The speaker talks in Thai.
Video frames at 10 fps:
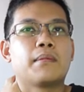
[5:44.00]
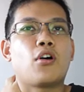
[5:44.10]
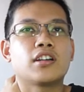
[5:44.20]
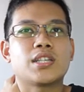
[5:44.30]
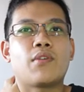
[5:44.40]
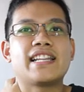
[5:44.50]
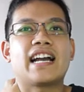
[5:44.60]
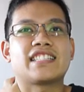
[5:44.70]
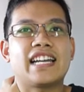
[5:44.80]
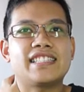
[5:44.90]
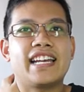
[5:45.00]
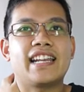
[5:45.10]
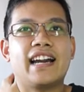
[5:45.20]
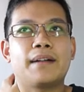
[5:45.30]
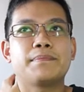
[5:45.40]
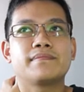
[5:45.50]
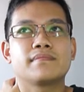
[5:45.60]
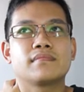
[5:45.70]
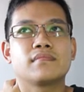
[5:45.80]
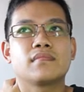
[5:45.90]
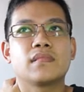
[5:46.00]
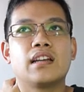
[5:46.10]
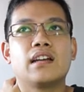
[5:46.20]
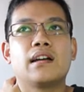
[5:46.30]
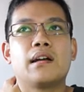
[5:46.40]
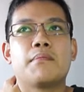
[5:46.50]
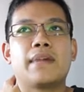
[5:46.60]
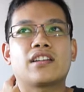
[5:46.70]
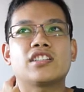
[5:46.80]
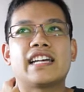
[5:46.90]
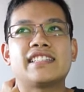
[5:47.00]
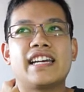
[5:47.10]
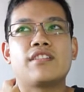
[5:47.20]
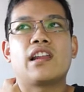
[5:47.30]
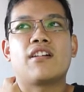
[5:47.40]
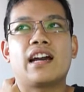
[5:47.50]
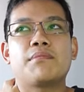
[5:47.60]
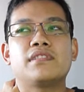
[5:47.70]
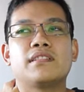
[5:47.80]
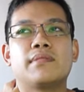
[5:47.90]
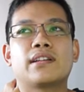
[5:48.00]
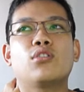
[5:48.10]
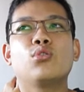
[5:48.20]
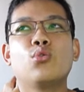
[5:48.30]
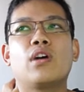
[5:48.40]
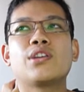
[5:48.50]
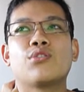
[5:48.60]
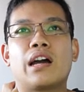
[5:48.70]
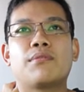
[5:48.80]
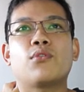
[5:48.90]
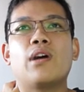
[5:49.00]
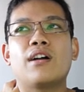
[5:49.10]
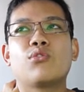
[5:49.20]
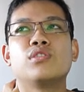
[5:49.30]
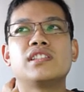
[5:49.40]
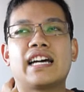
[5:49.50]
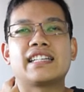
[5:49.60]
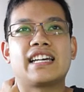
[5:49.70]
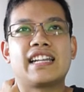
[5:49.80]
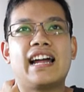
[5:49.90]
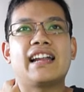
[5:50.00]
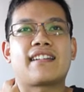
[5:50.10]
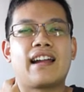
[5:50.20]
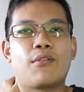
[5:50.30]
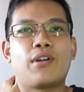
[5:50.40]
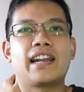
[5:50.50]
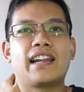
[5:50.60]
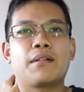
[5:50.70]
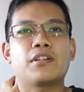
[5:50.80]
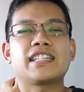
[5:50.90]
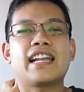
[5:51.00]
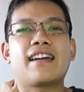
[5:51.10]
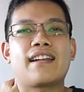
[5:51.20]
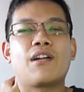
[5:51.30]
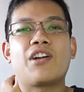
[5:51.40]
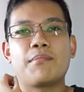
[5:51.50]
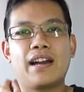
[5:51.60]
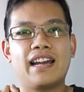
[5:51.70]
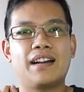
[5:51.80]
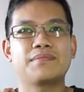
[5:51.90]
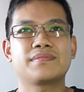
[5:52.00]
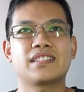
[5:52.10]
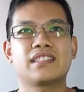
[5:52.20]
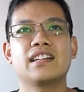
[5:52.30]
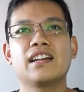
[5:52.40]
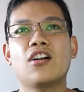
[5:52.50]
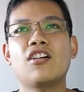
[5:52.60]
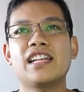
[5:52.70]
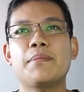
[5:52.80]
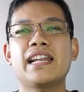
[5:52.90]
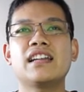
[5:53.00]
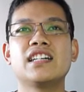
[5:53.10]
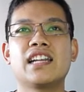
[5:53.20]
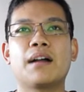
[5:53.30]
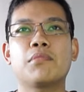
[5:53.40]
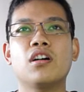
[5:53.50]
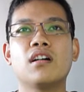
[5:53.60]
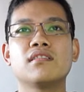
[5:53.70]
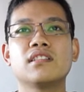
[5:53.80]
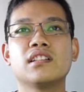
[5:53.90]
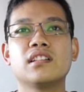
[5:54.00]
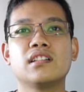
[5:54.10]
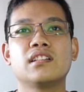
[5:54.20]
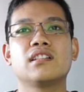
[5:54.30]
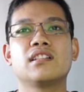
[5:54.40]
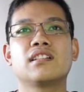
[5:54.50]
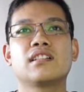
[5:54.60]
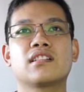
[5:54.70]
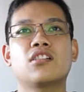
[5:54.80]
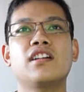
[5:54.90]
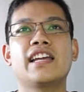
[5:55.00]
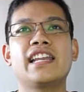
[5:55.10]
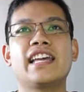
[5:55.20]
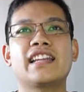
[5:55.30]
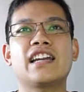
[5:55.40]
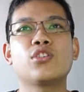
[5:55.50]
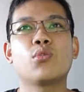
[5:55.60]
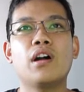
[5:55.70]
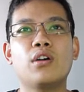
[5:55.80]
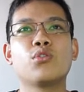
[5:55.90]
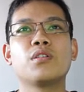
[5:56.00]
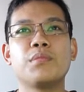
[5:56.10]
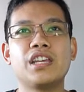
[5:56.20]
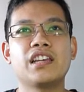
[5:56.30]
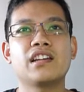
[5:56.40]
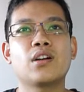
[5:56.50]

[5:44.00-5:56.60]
พรสวรรค์อย่างชัดเจนนะครับมันก็ชัดเจนอยู่แล้วนะครับ มันก็รู้ๆกันอยู่นะครับ ว่าคุณจะชนะรางวัลนะครับก็จะได้รางวัลมานะครับ ข้อนี้ถ้าเป็นอะไรอื่นนะครับ ก็ ก็เห็นเห็นกันอยู่ว่าคุณมี